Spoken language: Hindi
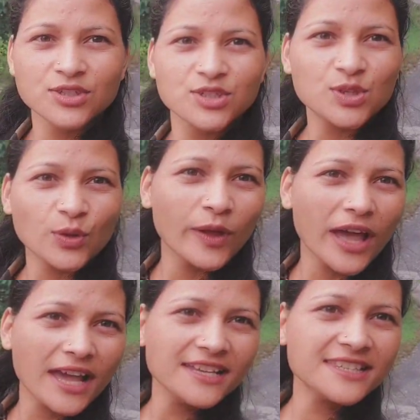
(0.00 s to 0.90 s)
सो so
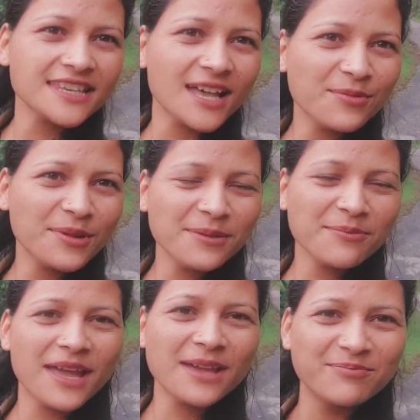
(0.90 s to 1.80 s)
गाइस अभी
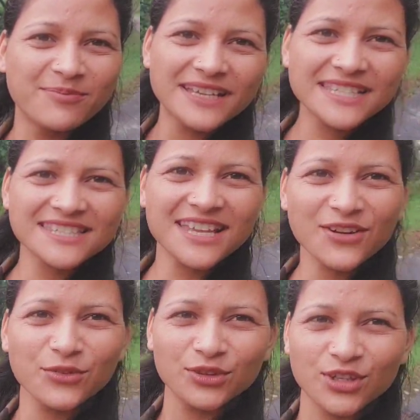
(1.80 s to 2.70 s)
मैं बस से
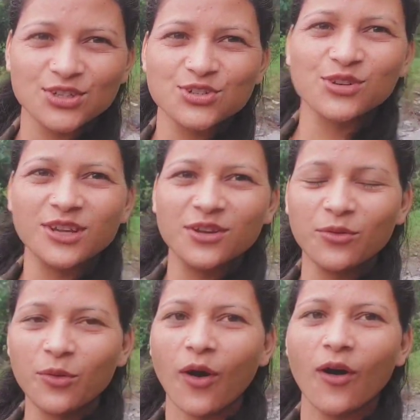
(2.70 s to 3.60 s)
उतर चुकी
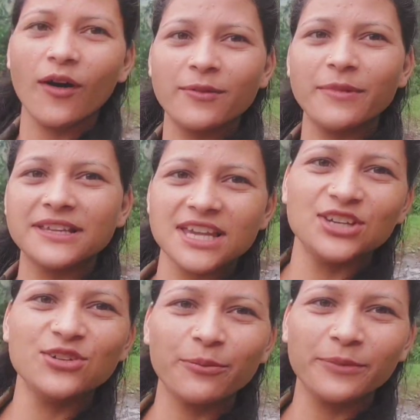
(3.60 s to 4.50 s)
हूँ और मैं जा रही
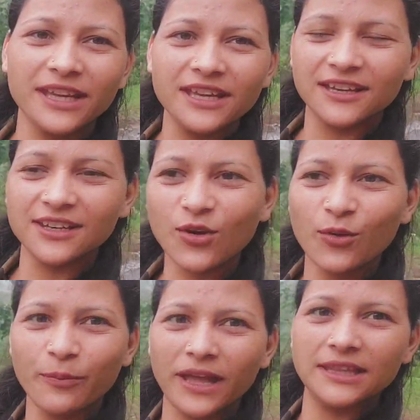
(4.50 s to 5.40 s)
हूँ अपने घर को
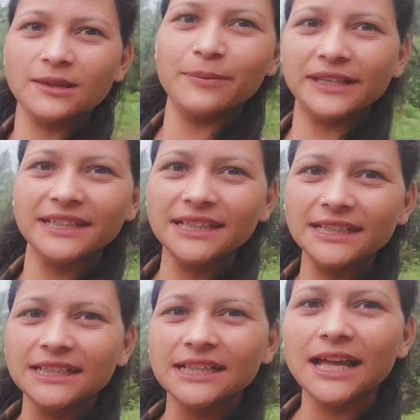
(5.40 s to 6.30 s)
पैदल पैदल
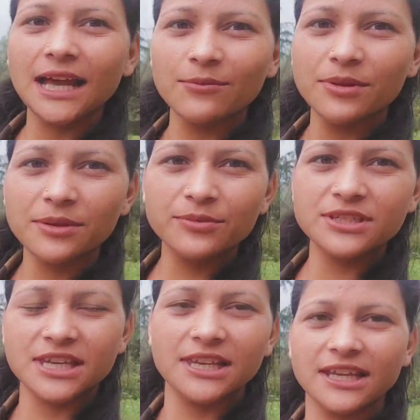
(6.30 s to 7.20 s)
अभी
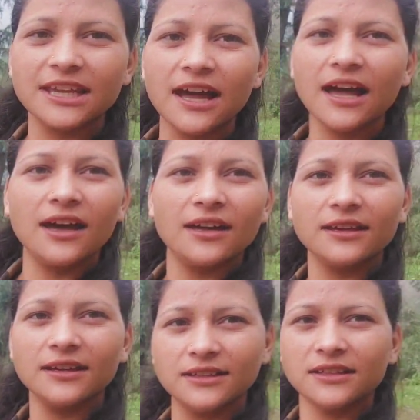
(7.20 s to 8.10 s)
मुझे लगेगा आधा
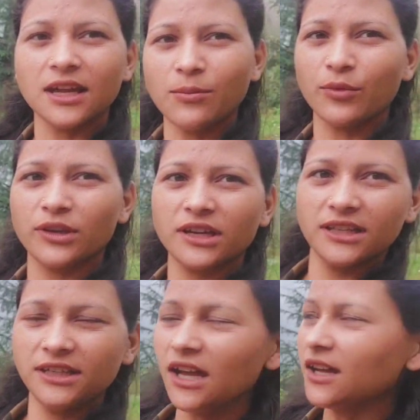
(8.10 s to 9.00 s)
घंटा पौना
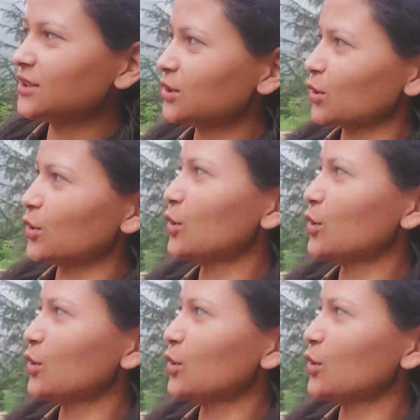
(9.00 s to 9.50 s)
घंटा तो